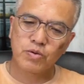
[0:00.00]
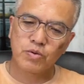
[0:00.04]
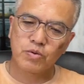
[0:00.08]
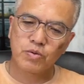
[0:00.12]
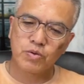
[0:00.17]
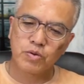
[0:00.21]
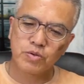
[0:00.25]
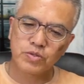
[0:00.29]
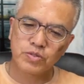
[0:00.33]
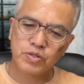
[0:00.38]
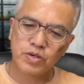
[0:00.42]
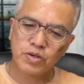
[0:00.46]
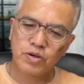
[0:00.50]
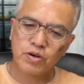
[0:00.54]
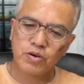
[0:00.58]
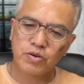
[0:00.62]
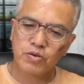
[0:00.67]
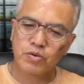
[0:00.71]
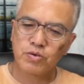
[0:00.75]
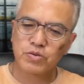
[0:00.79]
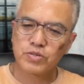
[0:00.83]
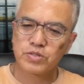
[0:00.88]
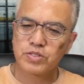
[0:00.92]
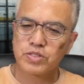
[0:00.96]

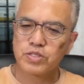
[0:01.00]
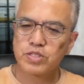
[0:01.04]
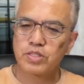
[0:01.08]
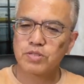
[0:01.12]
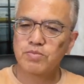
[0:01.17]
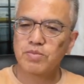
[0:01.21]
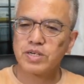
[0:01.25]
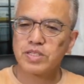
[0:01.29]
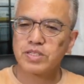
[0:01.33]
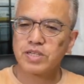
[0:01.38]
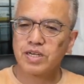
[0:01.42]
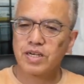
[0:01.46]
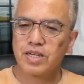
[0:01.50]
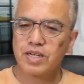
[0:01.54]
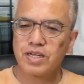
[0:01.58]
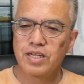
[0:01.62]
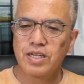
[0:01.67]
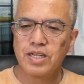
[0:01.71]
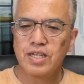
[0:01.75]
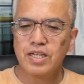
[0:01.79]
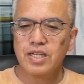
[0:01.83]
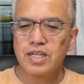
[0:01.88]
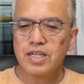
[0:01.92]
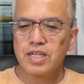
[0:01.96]
こっちまで、
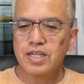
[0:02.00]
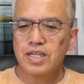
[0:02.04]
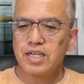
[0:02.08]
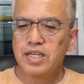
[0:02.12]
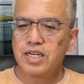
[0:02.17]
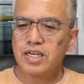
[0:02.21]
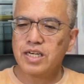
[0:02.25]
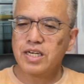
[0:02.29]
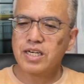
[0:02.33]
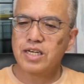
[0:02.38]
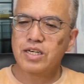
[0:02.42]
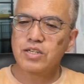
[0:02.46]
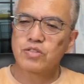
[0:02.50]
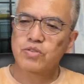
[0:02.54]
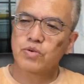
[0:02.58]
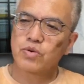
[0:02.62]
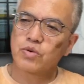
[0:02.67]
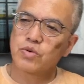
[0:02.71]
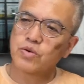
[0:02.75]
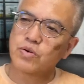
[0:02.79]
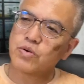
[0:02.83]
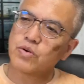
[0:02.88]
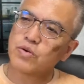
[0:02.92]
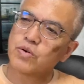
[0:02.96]
電
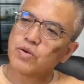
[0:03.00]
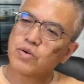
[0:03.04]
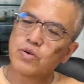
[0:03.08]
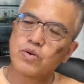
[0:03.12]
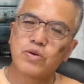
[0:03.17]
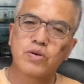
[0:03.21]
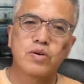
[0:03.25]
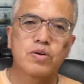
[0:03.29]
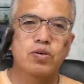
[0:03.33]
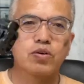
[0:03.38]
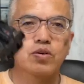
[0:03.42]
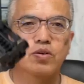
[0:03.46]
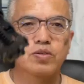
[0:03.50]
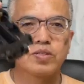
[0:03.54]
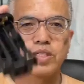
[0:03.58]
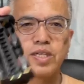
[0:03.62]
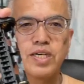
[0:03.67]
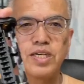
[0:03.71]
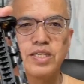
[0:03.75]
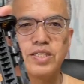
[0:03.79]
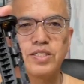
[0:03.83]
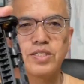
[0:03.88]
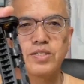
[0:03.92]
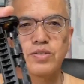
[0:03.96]

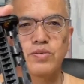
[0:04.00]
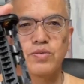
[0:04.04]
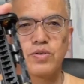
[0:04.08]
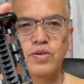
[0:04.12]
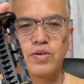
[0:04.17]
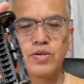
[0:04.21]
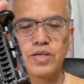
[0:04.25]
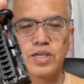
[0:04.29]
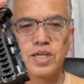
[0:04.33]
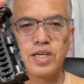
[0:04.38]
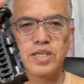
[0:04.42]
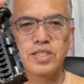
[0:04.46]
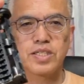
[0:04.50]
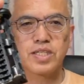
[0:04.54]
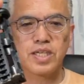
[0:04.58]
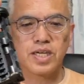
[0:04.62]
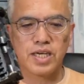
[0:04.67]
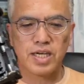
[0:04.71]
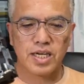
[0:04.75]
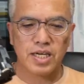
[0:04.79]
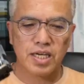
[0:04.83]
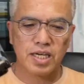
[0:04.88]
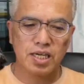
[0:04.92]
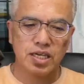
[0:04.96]
池を入れ
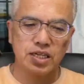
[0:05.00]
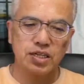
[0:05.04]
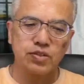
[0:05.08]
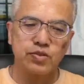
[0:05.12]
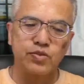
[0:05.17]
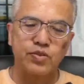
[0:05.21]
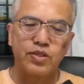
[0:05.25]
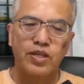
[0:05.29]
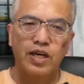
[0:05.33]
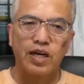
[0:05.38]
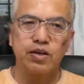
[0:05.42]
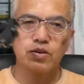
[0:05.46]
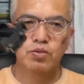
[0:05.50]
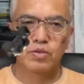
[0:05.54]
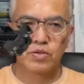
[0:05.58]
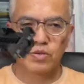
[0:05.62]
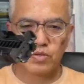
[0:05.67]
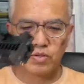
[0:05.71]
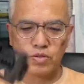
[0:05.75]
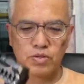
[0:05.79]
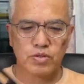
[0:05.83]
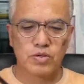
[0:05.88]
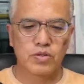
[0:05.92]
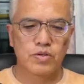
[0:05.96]
て使
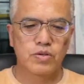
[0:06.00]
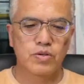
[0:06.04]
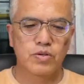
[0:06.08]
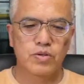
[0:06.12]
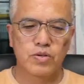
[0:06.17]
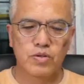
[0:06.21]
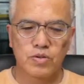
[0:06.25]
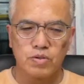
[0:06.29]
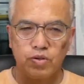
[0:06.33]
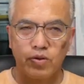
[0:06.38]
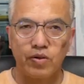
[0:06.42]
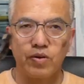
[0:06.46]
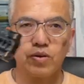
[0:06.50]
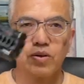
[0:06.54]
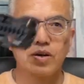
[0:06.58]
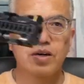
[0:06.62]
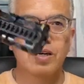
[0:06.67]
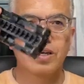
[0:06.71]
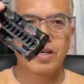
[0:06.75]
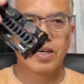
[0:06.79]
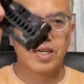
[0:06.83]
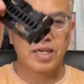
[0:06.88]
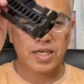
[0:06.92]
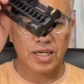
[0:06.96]
う
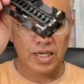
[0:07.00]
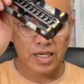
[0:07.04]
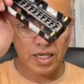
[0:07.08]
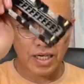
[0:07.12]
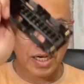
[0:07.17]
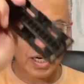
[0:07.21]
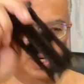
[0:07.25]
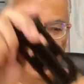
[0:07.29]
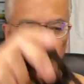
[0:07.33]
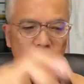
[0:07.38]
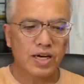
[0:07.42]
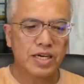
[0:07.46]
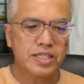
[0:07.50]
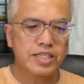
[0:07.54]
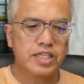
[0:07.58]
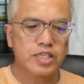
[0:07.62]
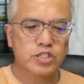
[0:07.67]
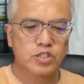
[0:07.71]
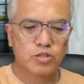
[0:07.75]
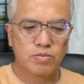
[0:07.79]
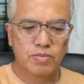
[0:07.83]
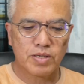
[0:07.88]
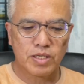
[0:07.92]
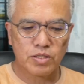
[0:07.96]
ア
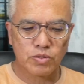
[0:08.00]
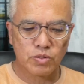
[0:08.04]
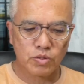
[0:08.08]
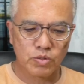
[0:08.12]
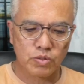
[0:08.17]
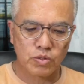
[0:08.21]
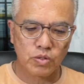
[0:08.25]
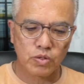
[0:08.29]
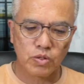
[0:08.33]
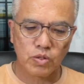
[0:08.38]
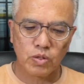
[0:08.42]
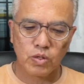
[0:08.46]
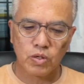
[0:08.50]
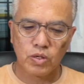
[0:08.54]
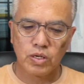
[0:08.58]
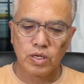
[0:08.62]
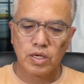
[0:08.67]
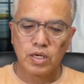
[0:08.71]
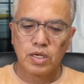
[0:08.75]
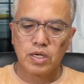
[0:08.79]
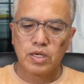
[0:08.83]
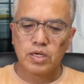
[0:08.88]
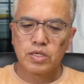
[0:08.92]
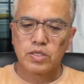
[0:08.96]
タッチメントと、
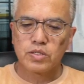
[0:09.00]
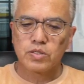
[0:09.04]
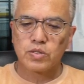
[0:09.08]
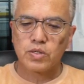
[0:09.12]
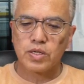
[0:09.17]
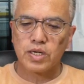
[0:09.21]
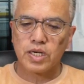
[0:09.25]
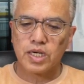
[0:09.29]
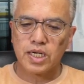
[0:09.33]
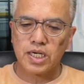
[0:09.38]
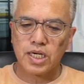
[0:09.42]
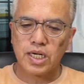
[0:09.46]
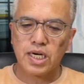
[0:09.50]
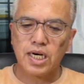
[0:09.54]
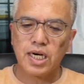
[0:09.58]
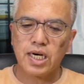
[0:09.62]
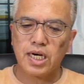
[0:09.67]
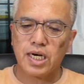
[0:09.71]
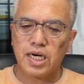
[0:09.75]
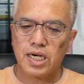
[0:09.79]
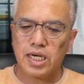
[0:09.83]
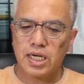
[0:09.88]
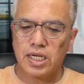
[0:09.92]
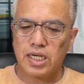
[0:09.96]
それか
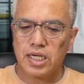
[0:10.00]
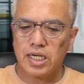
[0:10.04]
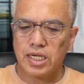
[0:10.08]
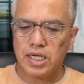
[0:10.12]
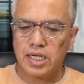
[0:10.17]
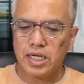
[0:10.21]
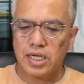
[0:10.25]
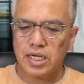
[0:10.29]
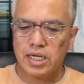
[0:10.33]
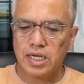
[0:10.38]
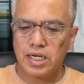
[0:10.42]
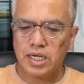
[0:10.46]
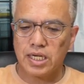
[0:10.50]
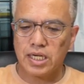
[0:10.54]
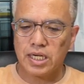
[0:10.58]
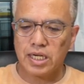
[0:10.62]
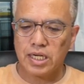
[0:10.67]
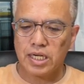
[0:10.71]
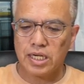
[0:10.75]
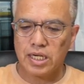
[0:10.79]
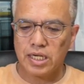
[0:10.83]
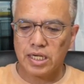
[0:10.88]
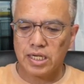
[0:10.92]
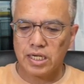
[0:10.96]
ら、
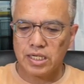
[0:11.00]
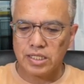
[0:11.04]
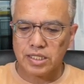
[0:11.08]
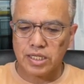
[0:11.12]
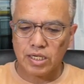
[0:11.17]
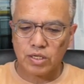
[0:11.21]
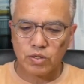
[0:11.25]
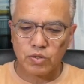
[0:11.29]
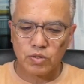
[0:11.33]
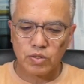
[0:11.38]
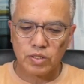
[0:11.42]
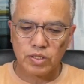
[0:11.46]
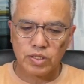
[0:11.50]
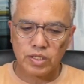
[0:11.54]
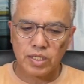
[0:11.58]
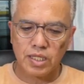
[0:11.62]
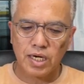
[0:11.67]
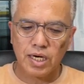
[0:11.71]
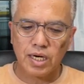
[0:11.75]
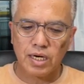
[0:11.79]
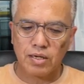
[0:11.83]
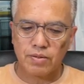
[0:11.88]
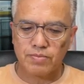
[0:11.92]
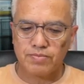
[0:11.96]
先ほど言っ
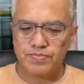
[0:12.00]
た、